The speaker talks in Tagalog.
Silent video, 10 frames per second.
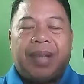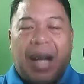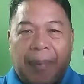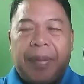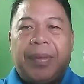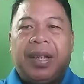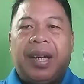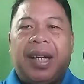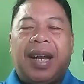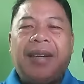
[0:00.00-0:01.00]
Happy
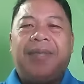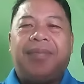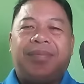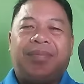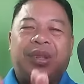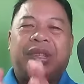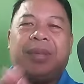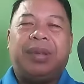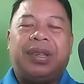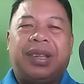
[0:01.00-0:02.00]
birthday again, Boss
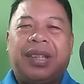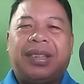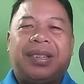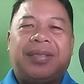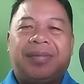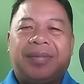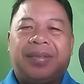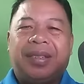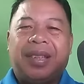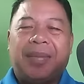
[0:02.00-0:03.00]
Kabisnes.
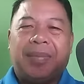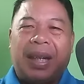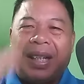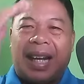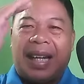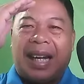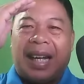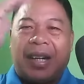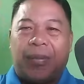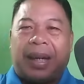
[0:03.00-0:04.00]
Maligayang
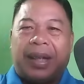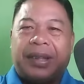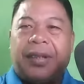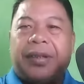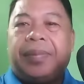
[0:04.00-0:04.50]
araw para sa iyo.